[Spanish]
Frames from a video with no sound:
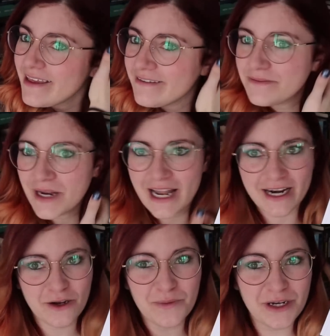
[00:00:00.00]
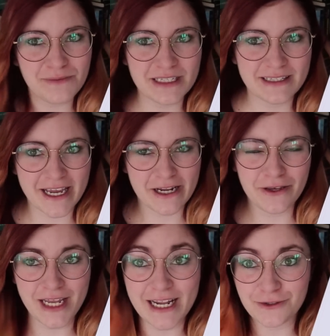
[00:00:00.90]
desvelar como el
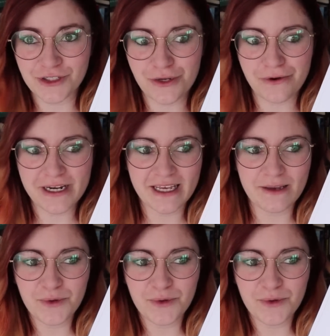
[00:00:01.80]
misterio de la Nochebuena,